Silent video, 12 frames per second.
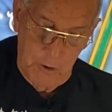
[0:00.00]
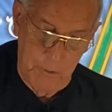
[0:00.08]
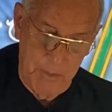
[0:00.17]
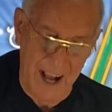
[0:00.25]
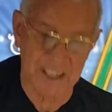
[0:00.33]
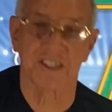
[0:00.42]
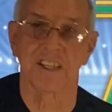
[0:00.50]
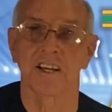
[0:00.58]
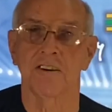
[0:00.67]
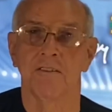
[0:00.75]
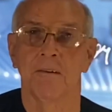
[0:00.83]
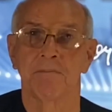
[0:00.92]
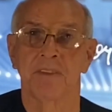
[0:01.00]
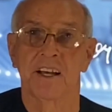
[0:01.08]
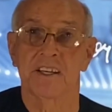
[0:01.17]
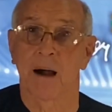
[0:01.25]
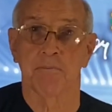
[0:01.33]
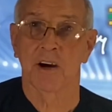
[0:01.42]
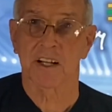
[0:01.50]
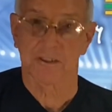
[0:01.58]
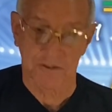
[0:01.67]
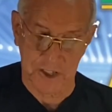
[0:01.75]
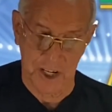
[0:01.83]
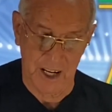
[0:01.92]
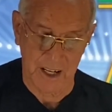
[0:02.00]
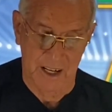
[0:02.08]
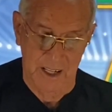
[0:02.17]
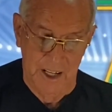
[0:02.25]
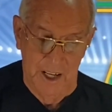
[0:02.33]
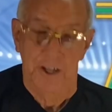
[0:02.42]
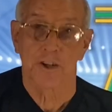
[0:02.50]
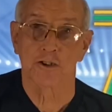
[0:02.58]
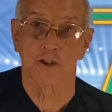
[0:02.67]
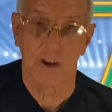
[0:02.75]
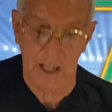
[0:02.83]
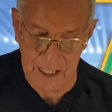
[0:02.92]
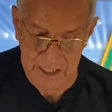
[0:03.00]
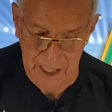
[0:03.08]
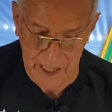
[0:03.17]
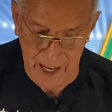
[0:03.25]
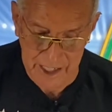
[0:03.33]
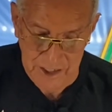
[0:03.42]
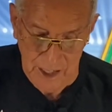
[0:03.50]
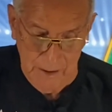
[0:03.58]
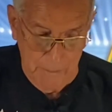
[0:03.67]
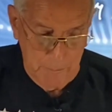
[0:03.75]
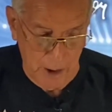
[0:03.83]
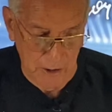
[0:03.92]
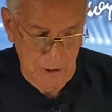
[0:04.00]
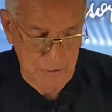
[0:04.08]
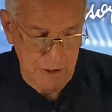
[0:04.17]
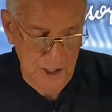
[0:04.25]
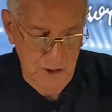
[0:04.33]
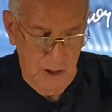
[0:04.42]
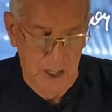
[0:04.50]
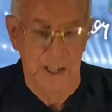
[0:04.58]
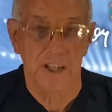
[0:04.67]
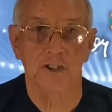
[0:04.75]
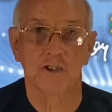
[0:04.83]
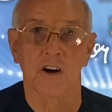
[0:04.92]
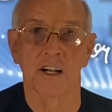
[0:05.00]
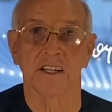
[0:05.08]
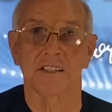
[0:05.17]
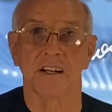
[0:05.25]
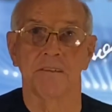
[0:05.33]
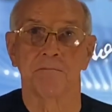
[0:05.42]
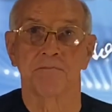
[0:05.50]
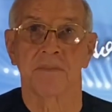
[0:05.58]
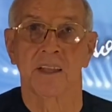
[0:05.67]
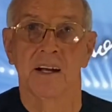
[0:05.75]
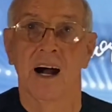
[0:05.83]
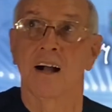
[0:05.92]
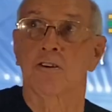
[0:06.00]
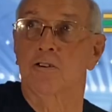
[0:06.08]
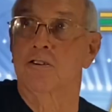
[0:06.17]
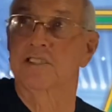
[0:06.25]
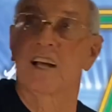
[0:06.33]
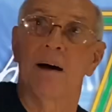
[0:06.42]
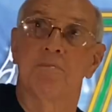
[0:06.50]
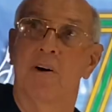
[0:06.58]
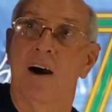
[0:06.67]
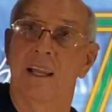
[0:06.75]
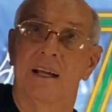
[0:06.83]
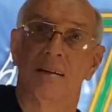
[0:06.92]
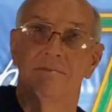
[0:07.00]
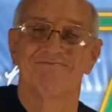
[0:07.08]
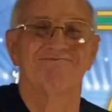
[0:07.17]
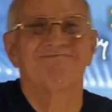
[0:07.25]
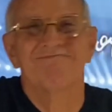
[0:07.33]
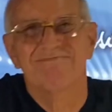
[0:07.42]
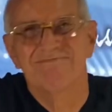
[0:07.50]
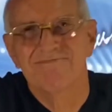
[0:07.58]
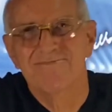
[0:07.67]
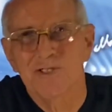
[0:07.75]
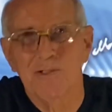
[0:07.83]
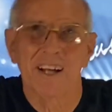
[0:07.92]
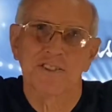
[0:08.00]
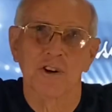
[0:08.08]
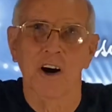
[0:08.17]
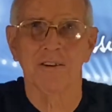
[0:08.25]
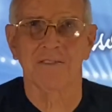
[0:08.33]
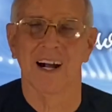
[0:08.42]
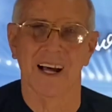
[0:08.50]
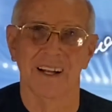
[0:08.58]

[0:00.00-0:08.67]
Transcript: Marcinho, e a bola não chega. E os dois laterais, Paulo Vitor e Jonathan, cruzar a bola. Isso não é jogo, cara.